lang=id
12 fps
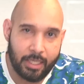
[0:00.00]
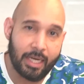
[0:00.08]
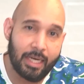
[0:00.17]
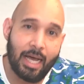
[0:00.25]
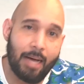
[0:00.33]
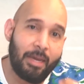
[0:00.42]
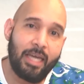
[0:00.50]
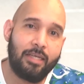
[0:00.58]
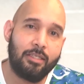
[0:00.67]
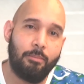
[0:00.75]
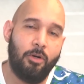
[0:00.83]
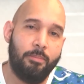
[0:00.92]
kan nggak main
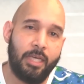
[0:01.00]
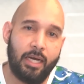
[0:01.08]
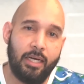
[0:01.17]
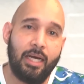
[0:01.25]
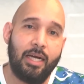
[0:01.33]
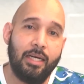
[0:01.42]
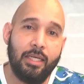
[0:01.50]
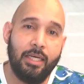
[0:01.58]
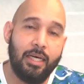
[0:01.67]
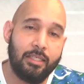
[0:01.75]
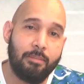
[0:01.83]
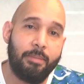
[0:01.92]
sebelumnya kan karena
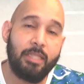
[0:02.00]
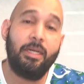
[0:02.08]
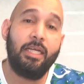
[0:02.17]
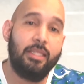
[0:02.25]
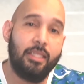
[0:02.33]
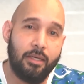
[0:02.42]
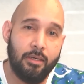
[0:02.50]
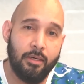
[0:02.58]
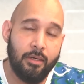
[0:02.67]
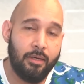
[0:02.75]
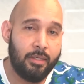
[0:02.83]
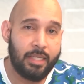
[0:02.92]
liga sempat berhenti.
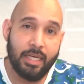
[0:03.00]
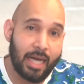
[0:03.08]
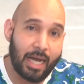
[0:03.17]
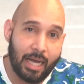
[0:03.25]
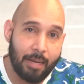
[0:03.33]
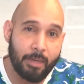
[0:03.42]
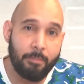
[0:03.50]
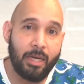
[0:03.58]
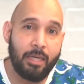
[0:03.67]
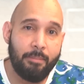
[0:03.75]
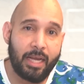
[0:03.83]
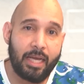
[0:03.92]
Jadi nggak gampang
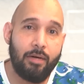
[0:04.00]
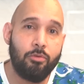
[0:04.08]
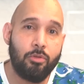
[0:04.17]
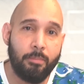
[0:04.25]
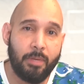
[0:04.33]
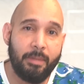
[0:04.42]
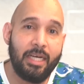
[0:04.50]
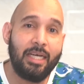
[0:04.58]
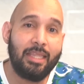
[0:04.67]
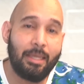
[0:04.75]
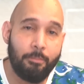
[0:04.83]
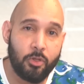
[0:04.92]
bagi mereka untuk bermain
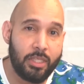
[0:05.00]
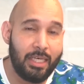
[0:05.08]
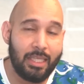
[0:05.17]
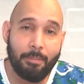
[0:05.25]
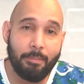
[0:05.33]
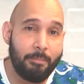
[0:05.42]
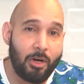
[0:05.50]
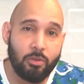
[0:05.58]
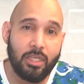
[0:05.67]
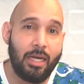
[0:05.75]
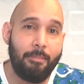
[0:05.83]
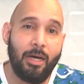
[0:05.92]
dengan tempo tinggi. Tapi mau
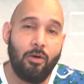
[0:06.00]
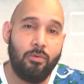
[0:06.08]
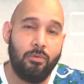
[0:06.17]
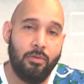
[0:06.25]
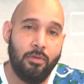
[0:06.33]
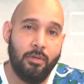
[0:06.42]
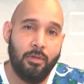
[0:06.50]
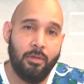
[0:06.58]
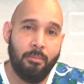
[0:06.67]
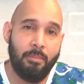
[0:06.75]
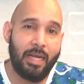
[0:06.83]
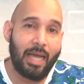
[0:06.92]
tidak mau
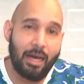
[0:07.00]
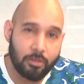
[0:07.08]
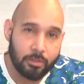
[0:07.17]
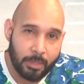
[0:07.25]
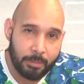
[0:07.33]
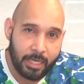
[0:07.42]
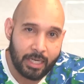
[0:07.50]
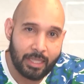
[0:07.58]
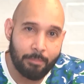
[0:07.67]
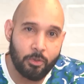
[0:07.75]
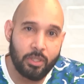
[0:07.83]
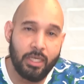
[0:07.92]
mereka harus bermain dengan
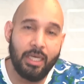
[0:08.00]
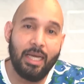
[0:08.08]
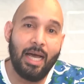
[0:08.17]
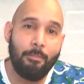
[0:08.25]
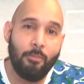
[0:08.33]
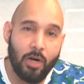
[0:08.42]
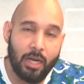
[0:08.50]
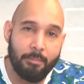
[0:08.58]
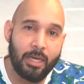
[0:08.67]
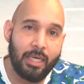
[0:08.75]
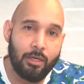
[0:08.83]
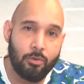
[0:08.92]
tempo tinggi. Gak boleh
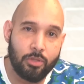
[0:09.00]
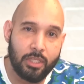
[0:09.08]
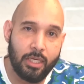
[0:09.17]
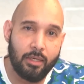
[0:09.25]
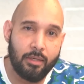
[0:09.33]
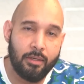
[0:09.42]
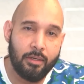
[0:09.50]
mengikuti